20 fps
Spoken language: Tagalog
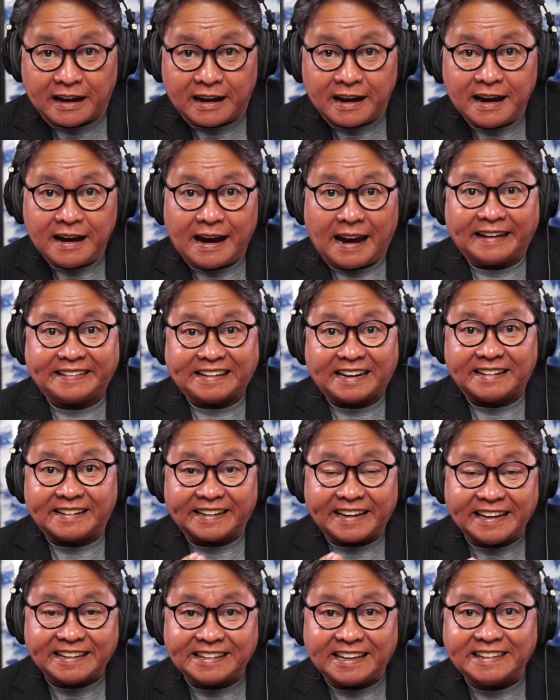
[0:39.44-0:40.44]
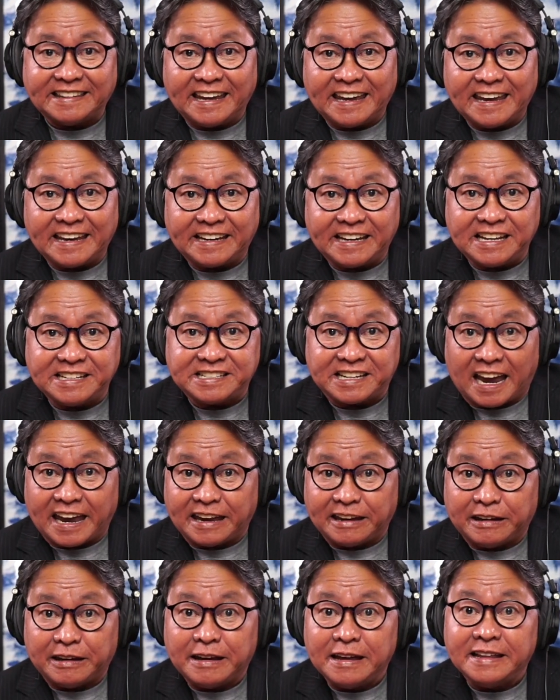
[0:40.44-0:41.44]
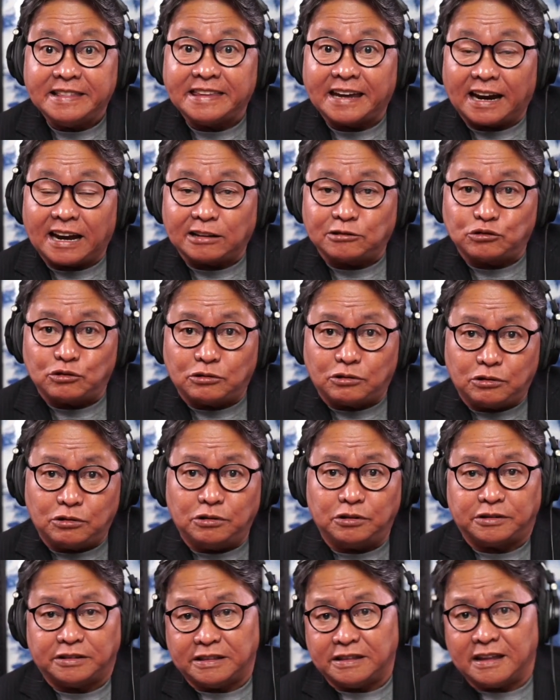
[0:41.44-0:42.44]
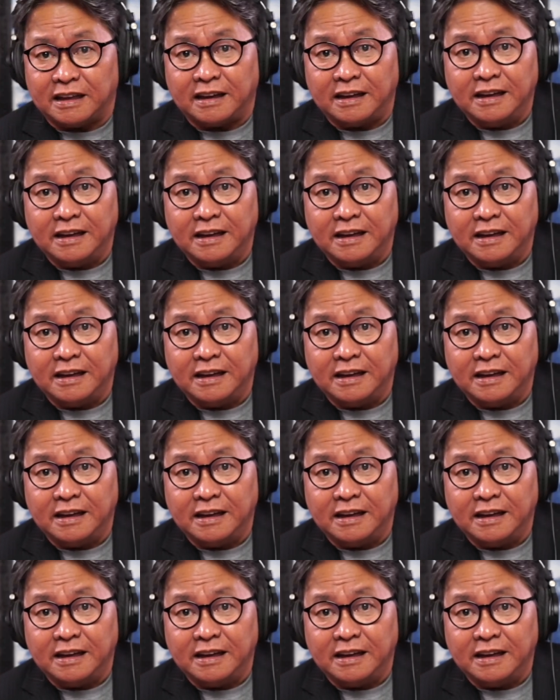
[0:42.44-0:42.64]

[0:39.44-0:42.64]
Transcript: at ang rated X ay nakatuon